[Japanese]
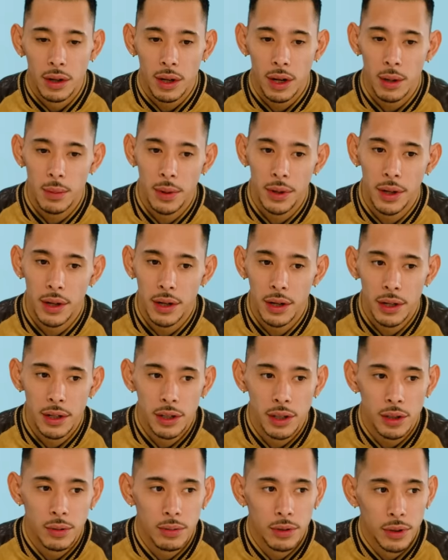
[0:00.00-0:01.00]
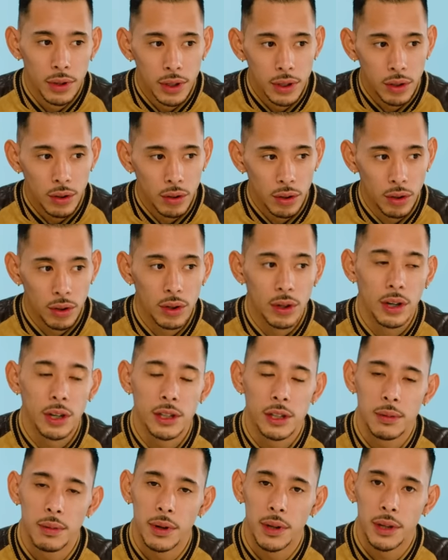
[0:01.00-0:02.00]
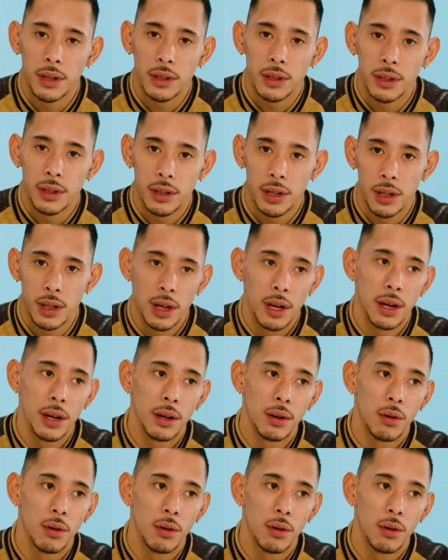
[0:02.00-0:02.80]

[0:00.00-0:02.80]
ういまだに自分でその曲が一番好きで